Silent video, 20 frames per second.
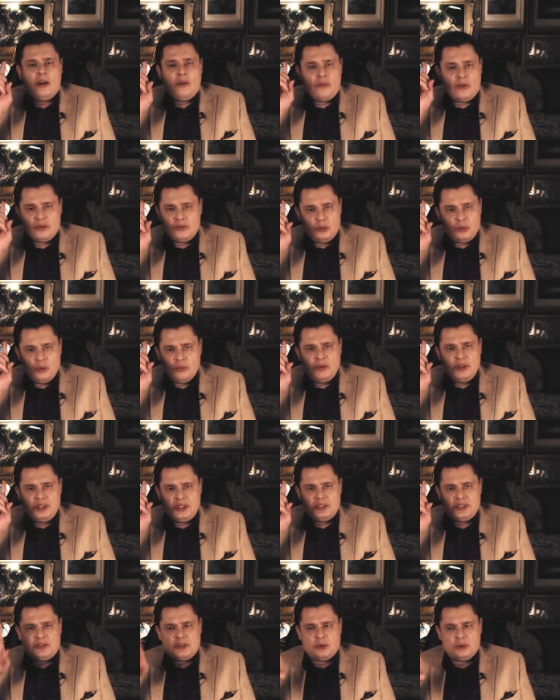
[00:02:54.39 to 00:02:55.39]
Вот
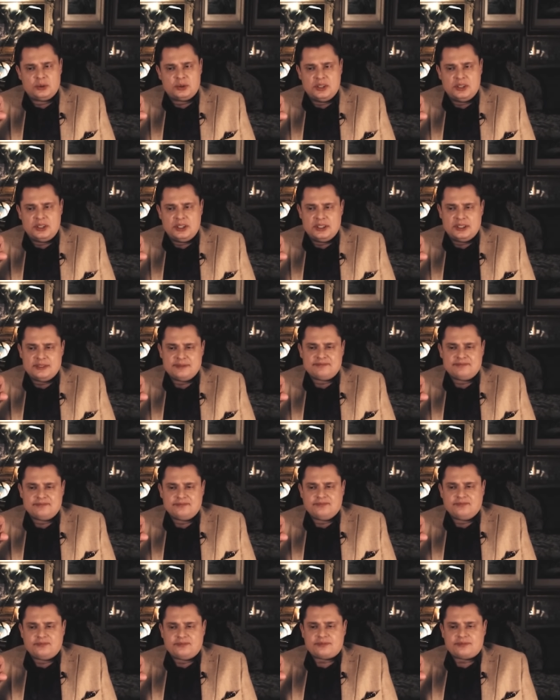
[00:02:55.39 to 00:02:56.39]
вдумайтесь, вслушайтесь.
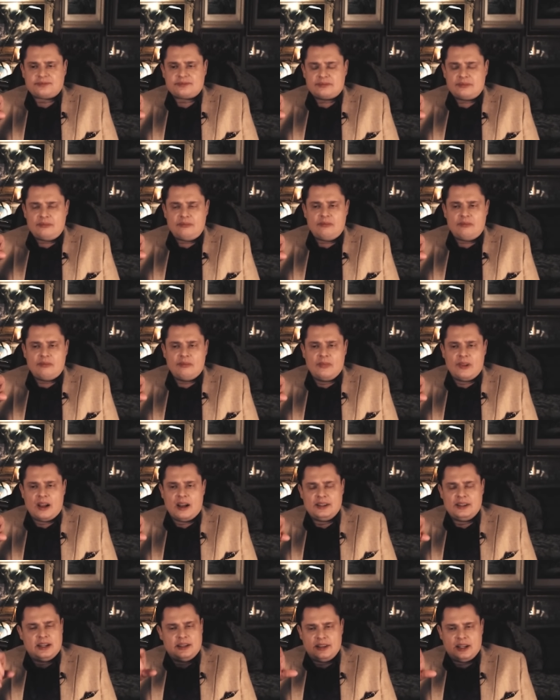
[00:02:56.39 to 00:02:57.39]

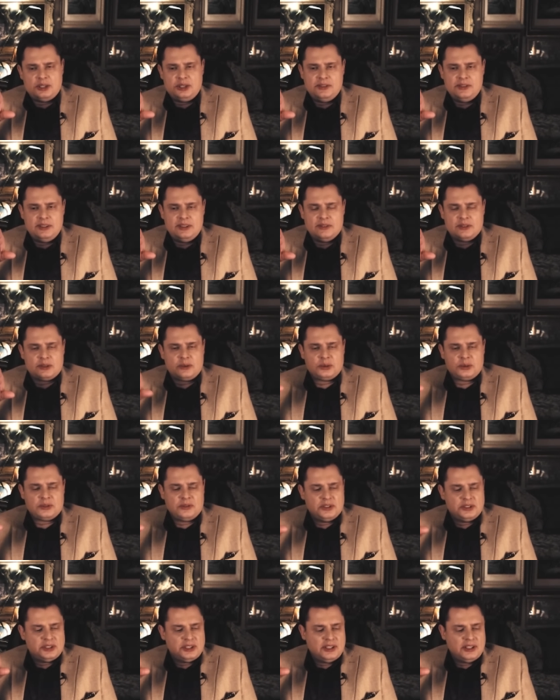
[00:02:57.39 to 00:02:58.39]
Хотя это очевидно,
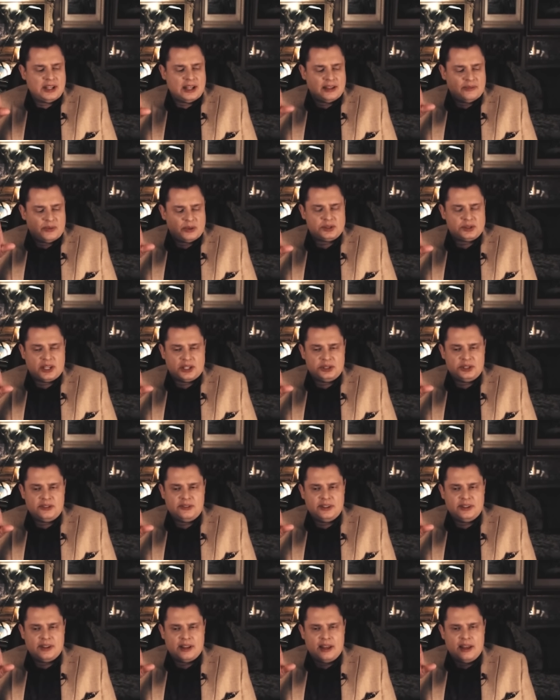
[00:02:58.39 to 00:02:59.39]
вслушиваться не надо, просто
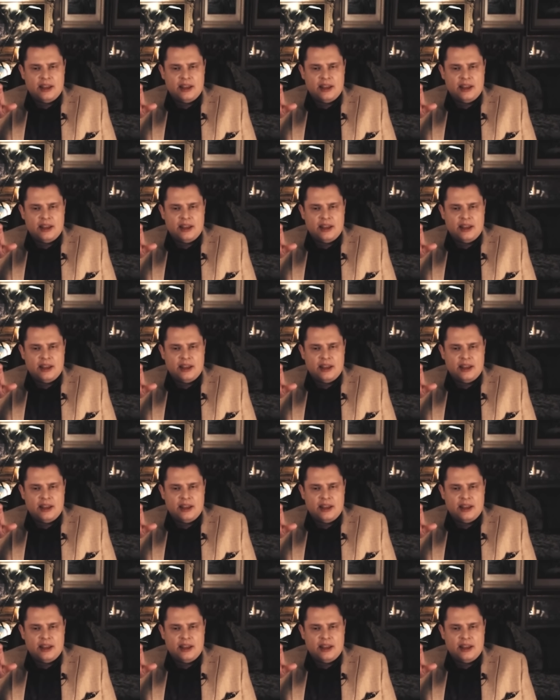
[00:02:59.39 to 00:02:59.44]
очевидно.